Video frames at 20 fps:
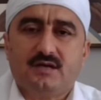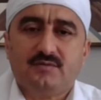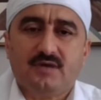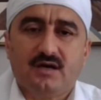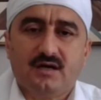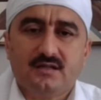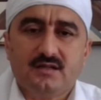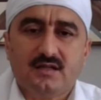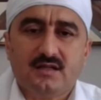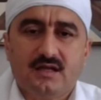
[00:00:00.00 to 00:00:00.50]

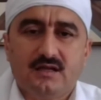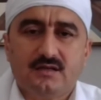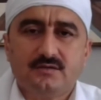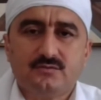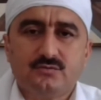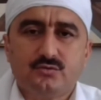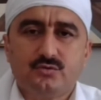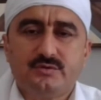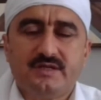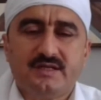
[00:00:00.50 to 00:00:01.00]
ama
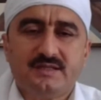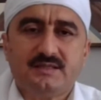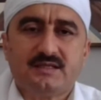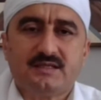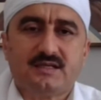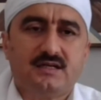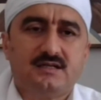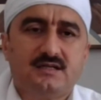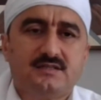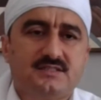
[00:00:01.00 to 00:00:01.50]
Allah'ın
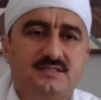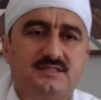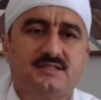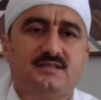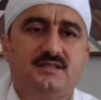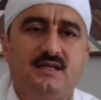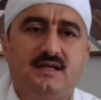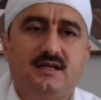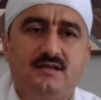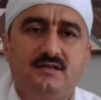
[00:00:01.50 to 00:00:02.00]
kudreti
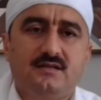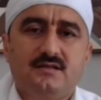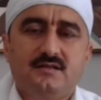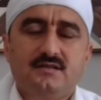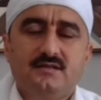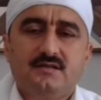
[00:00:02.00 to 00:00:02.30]
karşısında